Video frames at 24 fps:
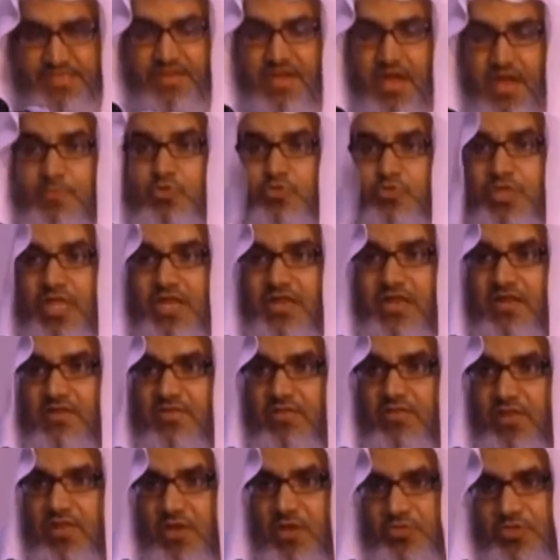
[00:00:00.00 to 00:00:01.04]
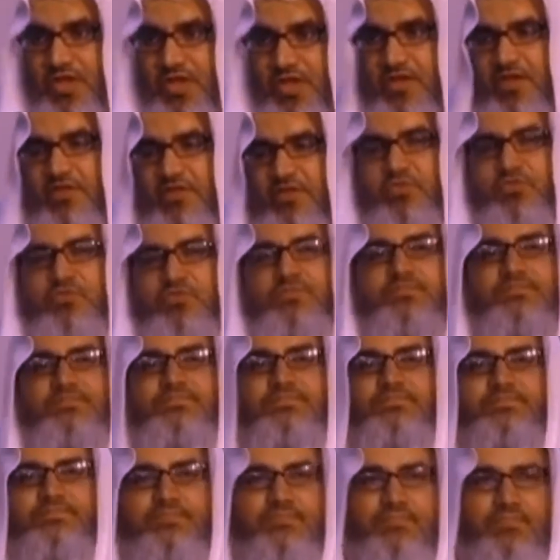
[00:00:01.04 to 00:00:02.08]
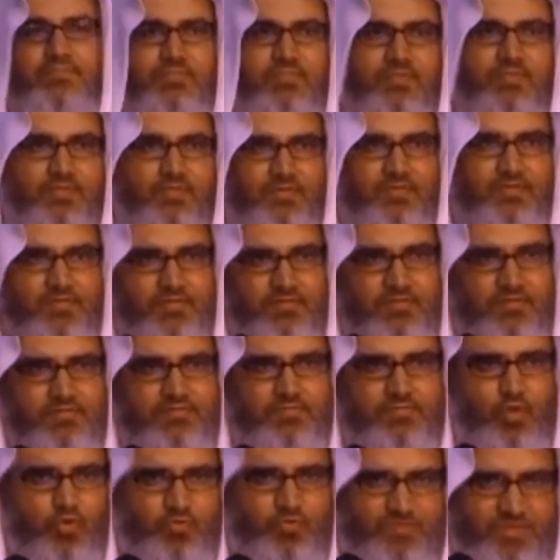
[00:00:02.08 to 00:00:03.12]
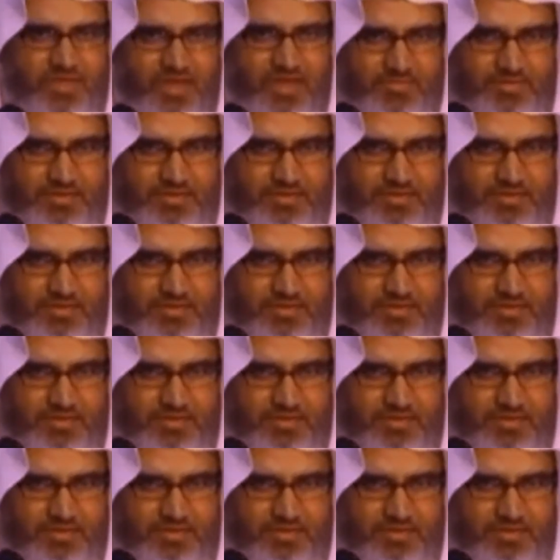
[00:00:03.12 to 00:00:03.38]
यह जादूगर शक्ल सूरत से तो